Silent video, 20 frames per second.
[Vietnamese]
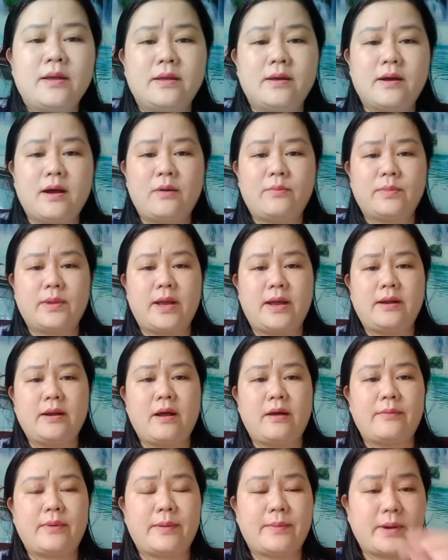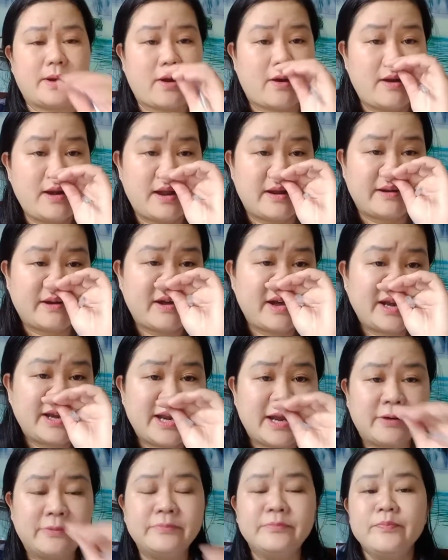chứ không thể nào mà nói là nó
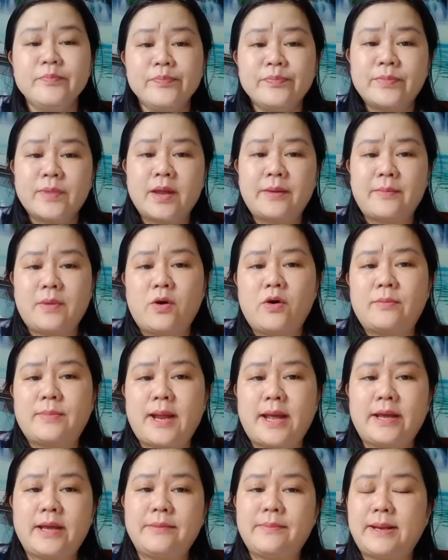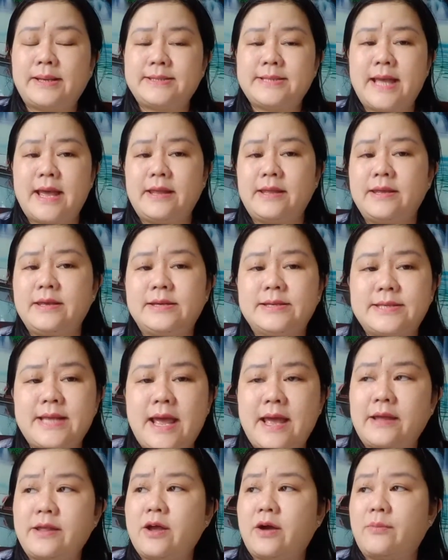ít đâu nhưng mà hôm nay Kim Anh sẽ chia
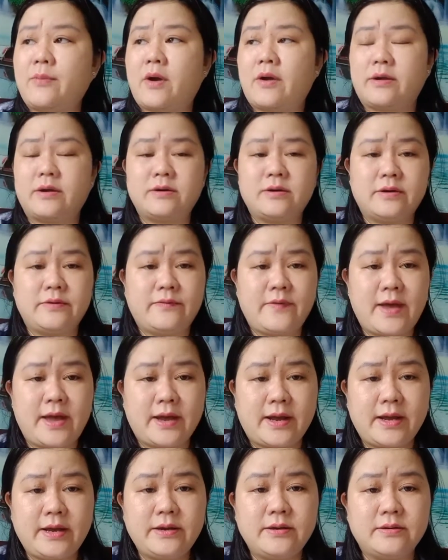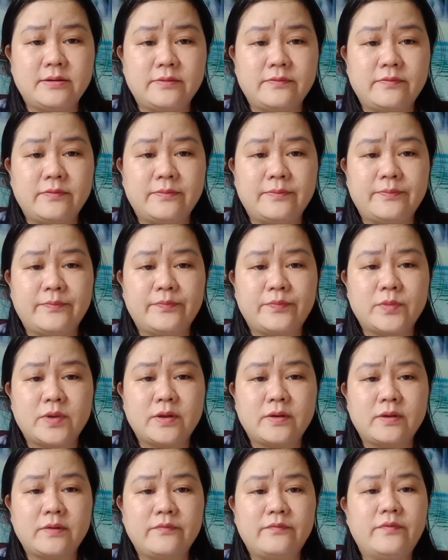sẻ cho mọi người về cái đường
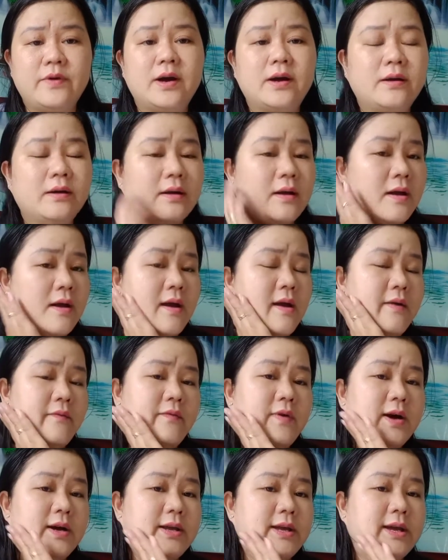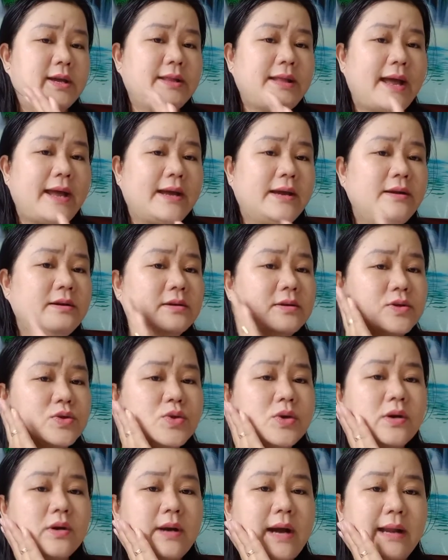vân vân chỉ tay cái đường
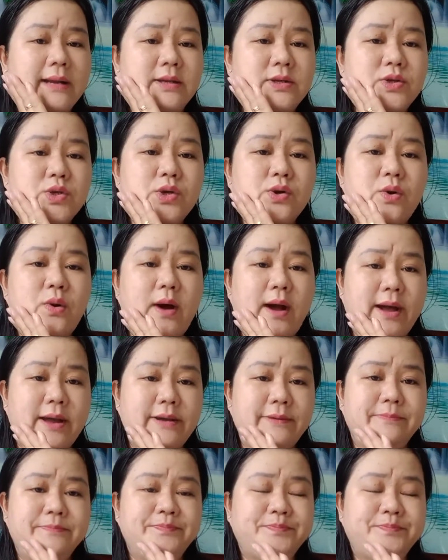xuất cảnh xuất ngoại